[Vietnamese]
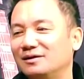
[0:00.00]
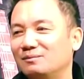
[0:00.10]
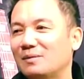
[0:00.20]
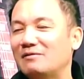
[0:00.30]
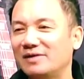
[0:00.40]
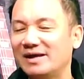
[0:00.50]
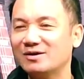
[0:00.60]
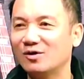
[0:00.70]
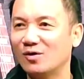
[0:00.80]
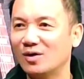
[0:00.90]
bên phía
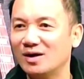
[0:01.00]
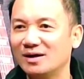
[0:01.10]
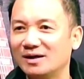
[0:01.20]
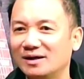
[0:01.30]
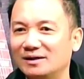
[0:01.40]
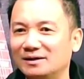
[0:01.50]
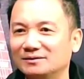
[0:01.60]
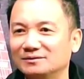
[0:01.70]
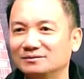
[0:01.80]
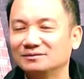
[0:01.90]
của à,
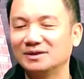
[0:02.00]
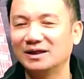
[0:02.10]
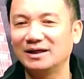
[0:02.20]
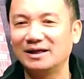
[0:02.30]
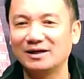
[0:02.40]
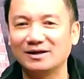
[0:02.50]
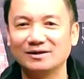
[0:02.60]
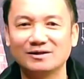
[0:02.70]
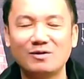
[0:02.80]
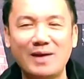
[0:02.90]
à
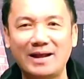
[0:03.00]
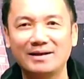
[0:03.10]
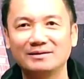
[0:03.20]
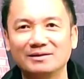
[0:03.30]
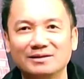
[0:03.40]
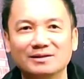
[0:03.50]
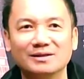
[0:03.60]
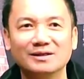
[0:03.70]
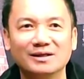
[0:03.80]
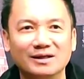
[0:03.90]
công an
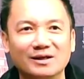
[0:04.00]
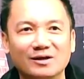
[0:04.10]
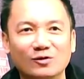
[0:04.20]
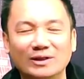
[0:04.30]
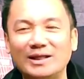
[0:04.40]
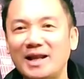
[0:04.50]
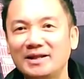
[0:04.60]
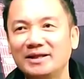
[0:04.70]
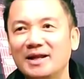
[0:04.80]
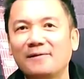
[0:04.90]
à, huyện Tánh
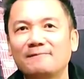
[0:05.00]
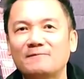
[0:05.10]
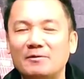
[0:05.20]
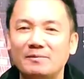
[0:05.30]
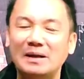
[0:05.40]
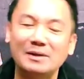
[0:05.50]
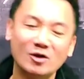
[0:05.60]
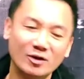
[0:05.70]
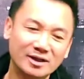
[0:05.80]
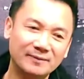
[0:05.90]
Linh gì đó ở Bình, Bình
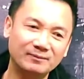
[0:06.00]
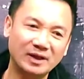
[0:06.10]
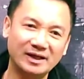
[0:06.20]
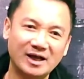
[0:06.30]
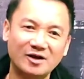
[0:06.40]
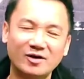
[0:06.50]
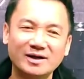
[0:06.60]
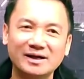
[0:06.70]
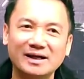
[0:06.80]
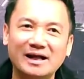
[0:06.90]
Thuận đó thì họ nói
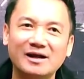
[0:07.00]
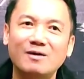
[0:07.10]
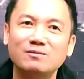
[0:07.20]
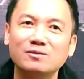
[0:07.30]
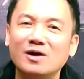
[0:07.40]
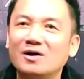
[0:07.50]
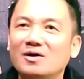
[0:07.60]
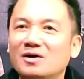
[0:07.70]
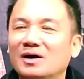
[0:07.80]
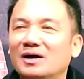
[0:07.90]
rằng là không
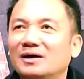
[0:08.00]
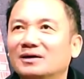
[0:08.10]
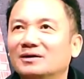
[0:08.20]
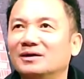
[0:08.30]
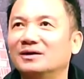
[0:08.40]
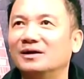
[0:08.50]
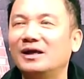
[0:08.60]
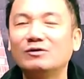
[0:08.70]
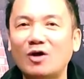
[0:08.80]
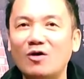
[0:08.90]
có à,
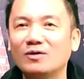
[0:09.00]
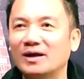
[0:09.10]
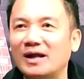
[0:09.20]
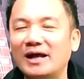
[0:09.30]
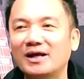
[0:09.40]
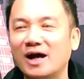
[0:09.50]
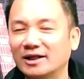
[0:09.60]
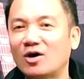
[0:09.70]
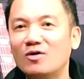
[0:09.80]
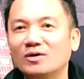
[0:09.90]
yếu tố để khởi
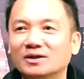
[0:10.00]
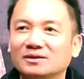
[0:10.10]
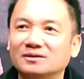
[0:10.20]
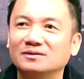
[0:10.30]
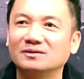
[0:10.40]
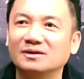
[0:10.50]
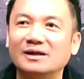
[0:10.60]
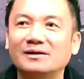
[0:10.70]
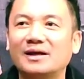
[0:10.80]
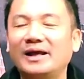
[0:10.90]
tố được
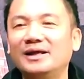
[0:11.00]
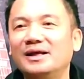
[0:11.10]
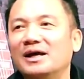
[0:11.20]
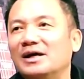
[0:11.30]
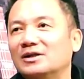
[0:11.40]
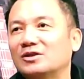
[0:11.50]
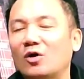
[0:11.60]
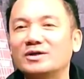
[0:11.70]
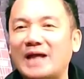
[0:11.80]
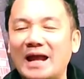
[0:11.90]
cái uh,
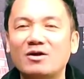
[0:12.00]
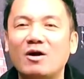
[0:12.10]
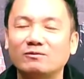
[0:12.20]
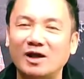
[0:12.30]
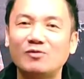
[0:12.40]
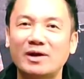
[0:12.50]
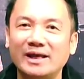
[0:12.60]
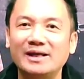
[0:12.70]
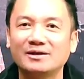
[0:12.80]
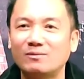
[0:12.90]
tội trạng của ông Võ Quỳnh
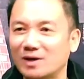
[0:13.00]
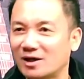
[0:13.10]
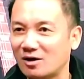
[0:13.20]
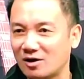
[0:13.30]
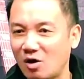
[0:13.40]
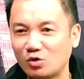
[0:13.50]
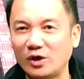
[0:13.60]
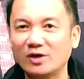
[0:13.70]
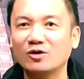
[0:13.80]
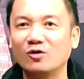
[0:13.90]
Yên trong cái câu
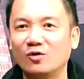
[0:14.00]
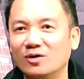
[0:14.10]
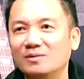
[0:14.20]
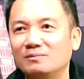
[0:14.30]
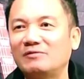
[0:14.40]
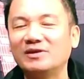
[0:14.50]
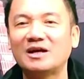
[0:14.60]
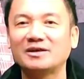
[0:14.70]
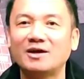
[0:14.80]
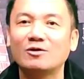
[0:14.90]
chuyện của bên phía
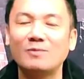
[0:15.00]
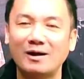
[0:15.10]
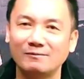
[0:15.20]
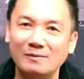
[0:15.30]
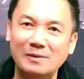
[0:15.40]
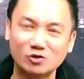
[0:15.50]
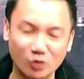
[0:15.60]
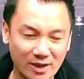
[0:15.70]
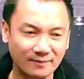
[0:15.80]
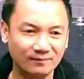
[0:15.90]
thân nhân của bà bà Xuyến